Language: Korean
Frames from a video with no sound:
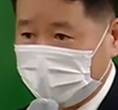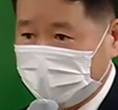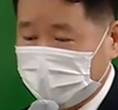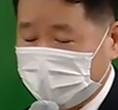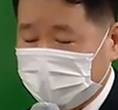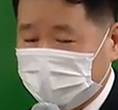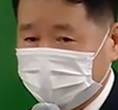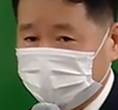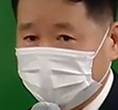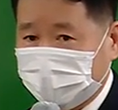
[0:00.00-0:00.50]

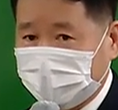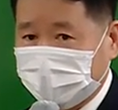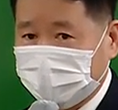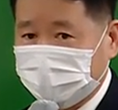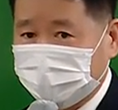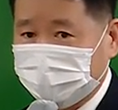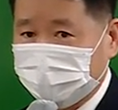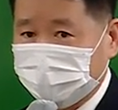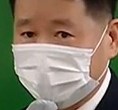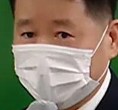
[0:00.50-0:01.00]
그럼
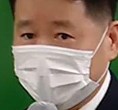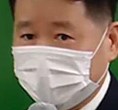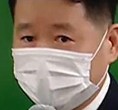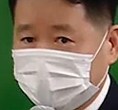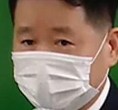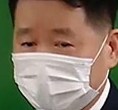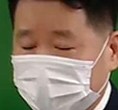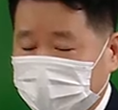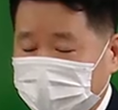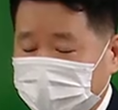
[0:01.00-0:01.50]

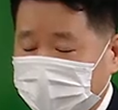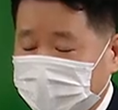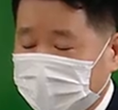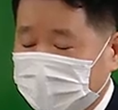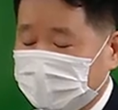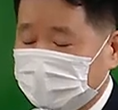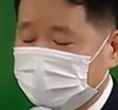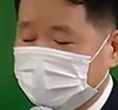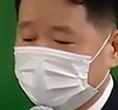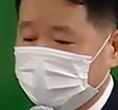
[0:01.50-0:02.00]
40문제에서
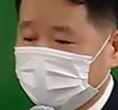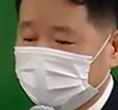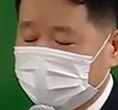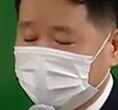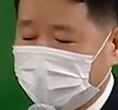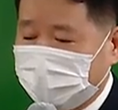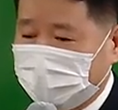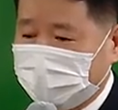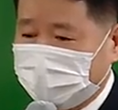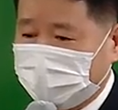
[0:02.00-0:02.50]

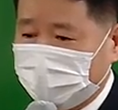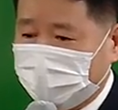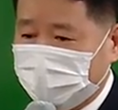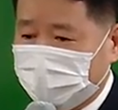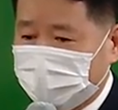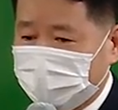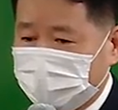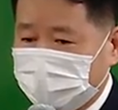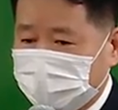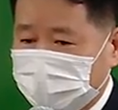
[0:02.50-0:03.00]
부동산
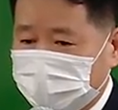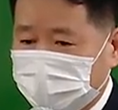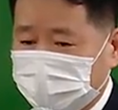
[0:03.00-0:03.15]
학계론을